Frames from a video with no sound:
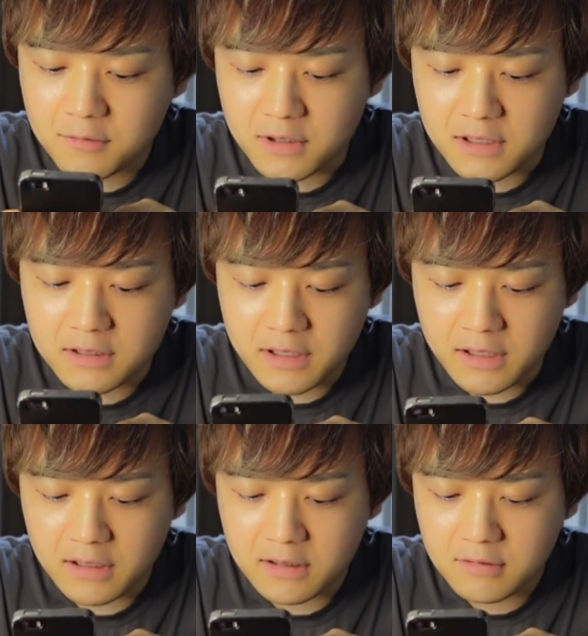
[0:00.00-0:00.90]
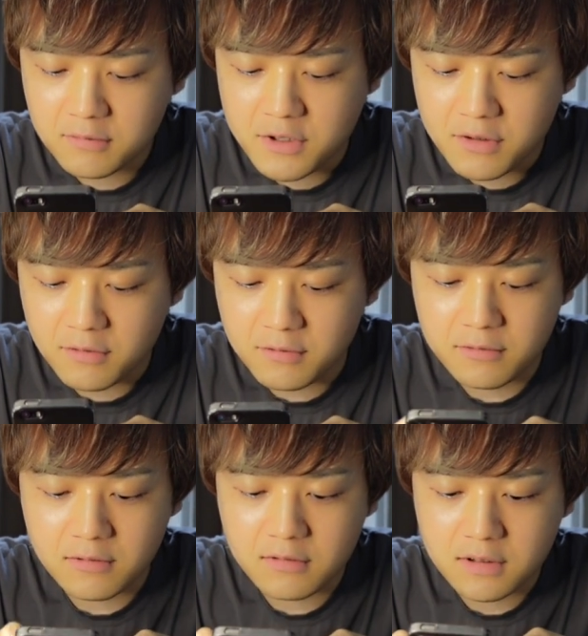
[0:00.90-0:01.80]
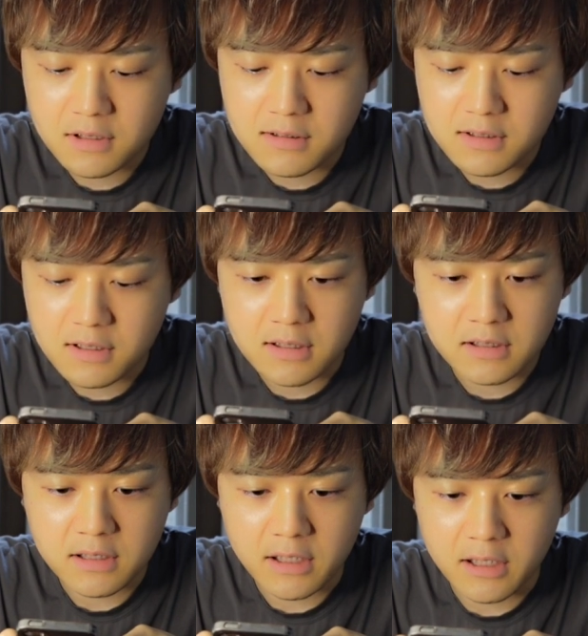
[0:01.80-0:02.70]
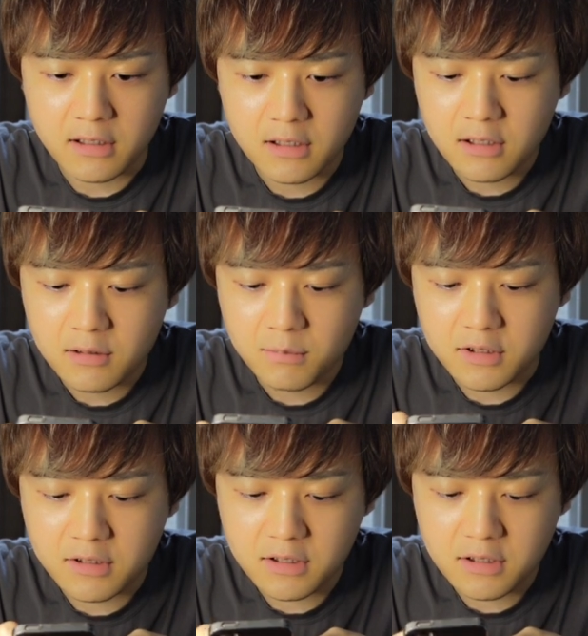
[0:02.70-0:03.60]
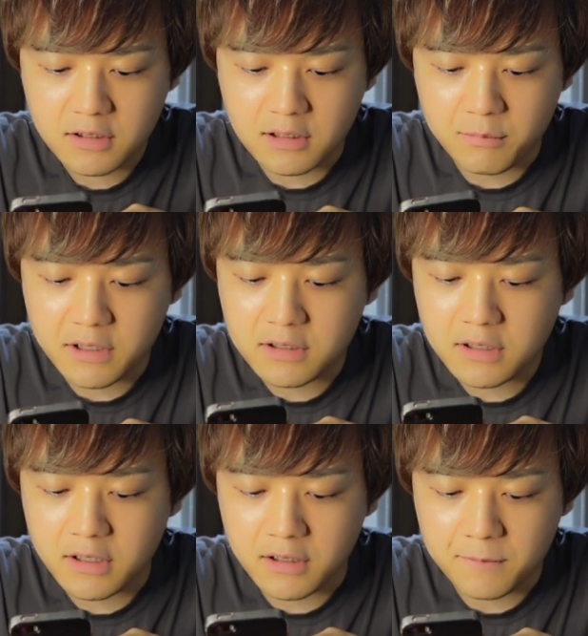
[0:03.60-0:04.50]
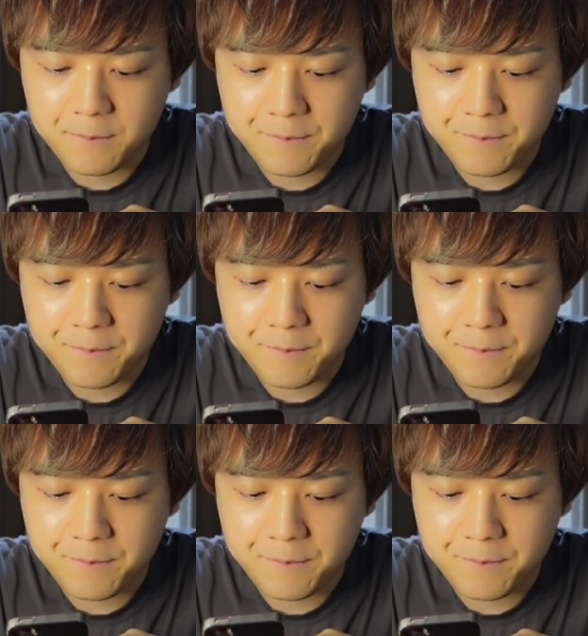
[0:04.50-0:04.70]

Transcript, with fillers: これで落ち込んを復活させて、まあ、キー貯めて